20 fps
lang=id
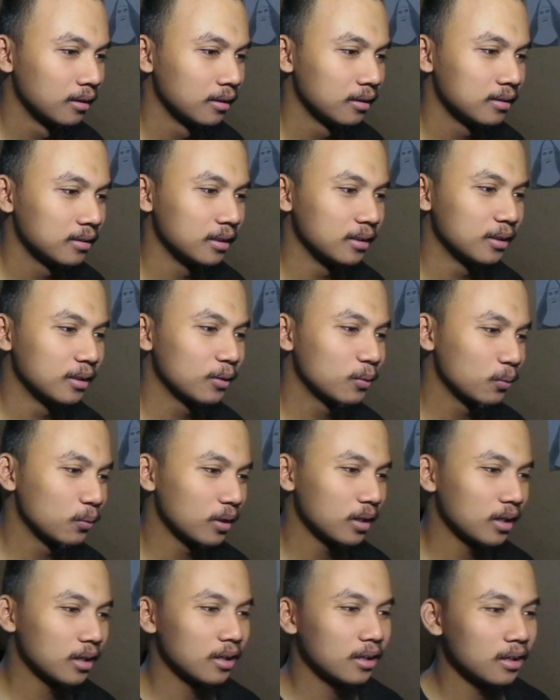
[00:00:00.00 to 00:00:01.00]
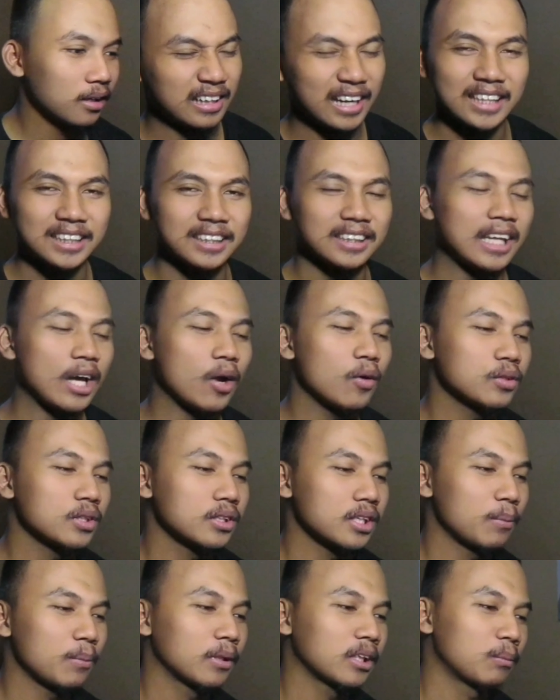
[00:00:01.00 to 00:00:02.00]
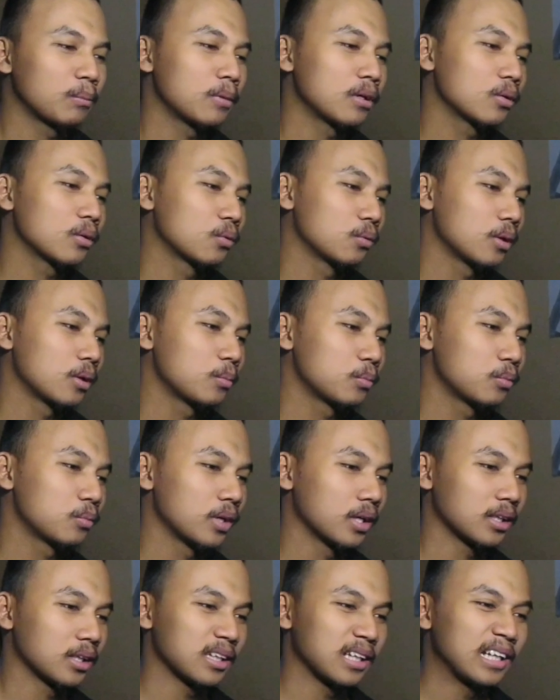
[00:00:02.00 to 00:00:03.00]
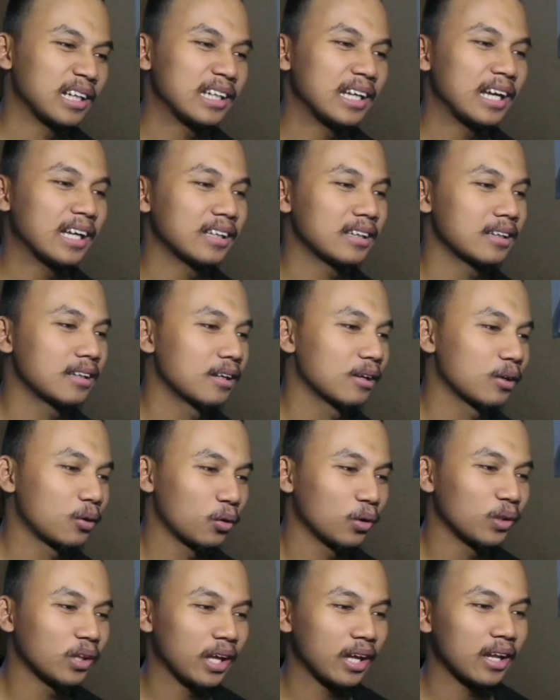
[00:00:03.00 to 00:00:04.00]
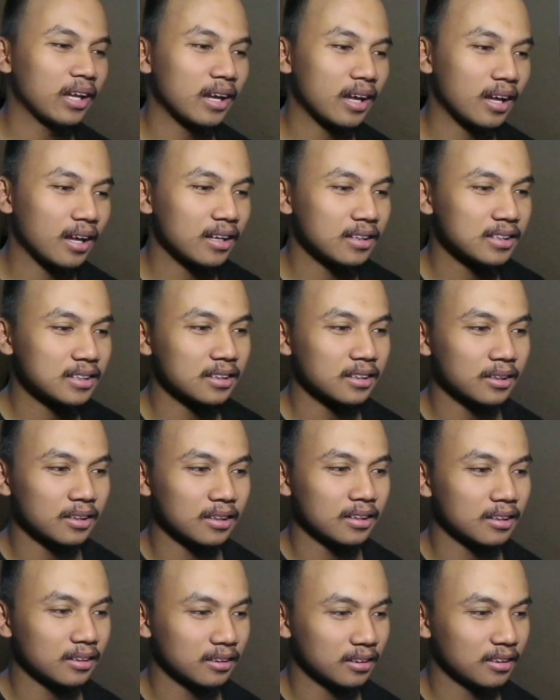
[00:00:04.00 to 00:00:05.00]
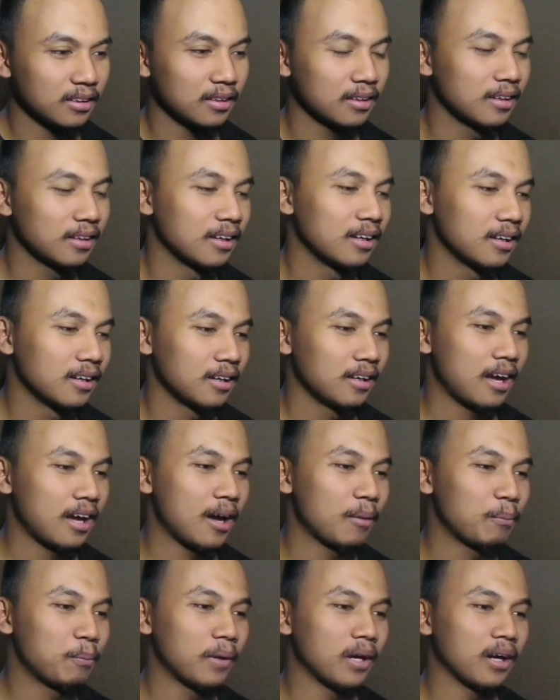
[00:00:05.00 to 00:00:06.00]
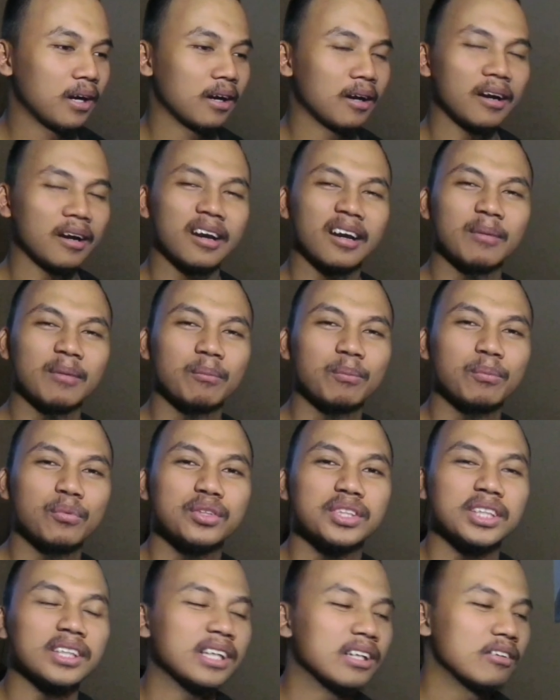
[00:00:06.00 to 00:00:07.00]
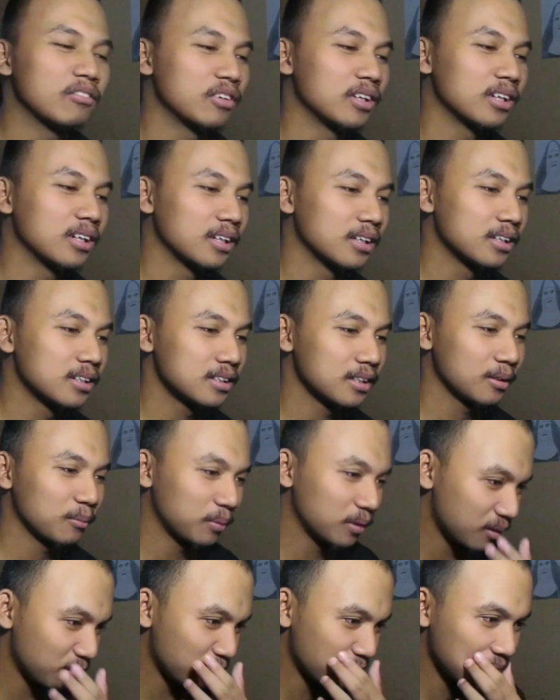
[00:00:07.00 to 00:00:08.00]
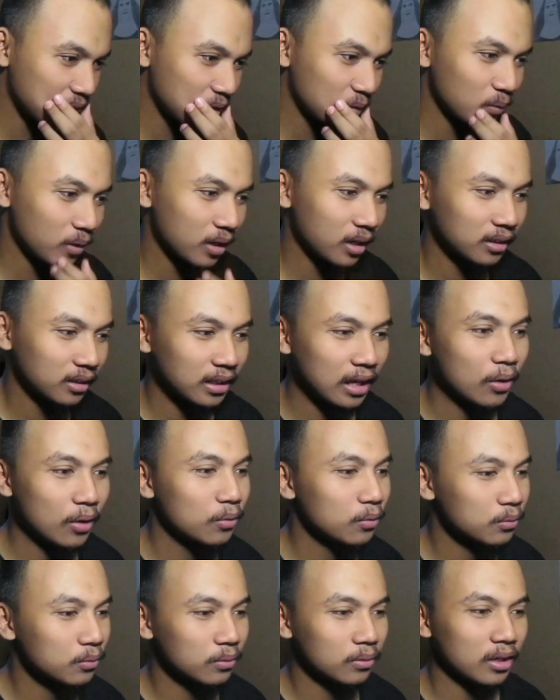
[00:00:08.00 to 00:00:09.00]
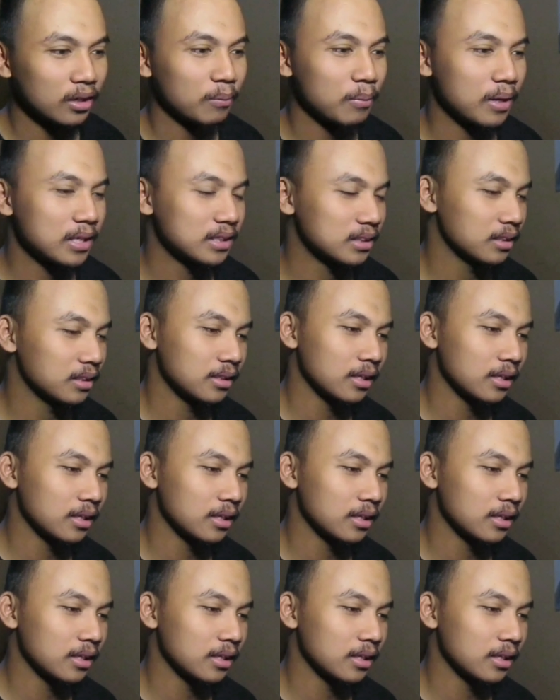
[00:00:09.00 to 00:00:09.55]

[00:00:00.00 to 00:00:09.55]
jadi gue kasih tahu sih sama temen gue buat lihat kontennya si abang Bujin TV ini siapa namanya kurang tahu nama aslinya